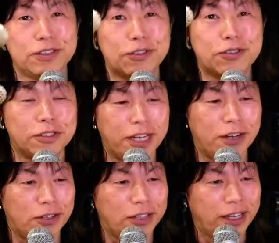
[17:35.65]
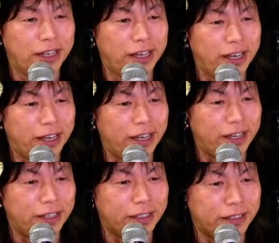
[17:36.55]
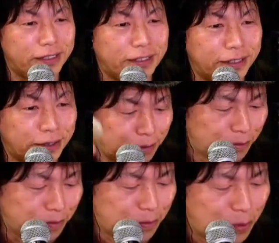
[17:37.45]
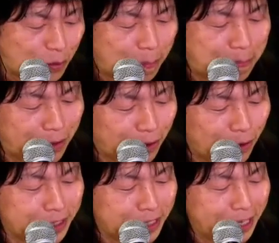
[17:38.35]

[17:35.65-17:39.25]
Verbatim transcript: ちょっとずつね、こうやって、えーワッペンのように